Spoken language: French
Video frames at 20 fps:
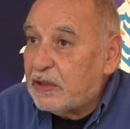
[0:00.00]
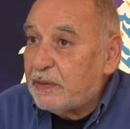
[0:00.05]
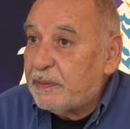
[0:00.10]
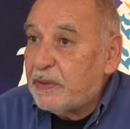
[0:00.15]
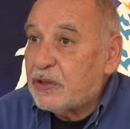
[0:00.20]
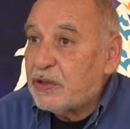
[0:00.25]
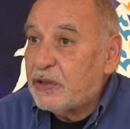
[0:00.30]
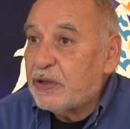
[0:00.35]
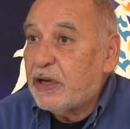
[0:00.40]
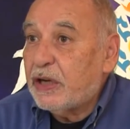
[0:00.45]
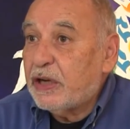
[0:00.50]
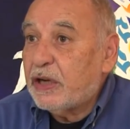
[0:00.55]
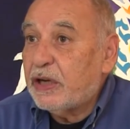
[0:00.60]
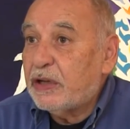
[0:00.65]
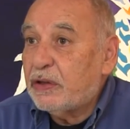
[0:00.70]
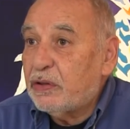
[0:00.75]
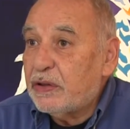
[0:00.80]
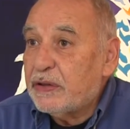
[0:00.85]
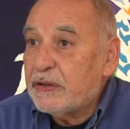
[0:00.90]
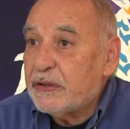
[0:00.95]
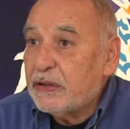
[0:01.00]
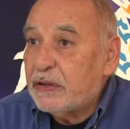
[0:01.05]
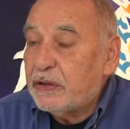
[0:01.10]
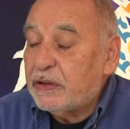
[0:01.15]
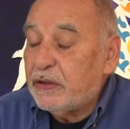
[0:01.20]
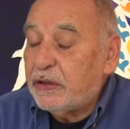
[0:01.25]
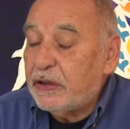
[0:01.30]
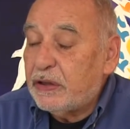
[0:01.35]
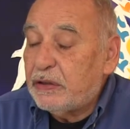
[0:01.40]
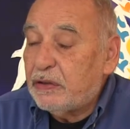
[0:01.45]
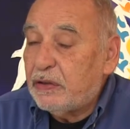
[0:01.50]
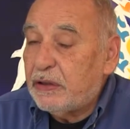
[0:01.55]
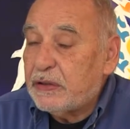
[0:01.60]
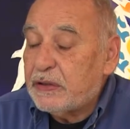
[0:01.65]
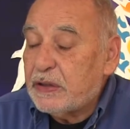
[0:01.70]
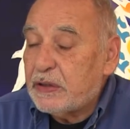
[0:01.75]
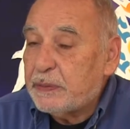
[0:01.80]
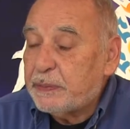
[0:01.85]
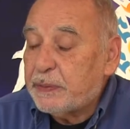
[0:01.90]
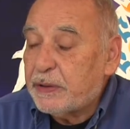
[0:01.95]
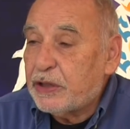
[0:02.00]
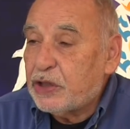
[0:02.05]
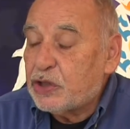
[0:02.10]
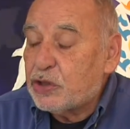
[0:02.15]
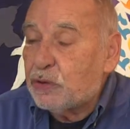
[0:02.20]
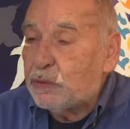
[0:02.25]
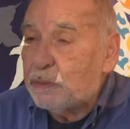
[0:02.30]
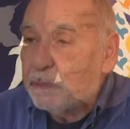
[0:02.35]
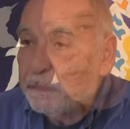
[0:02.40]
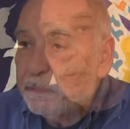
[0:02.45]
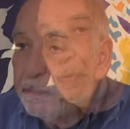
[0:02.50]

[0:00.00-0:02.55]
imaginaires et dans les, et dans les esprits des gens.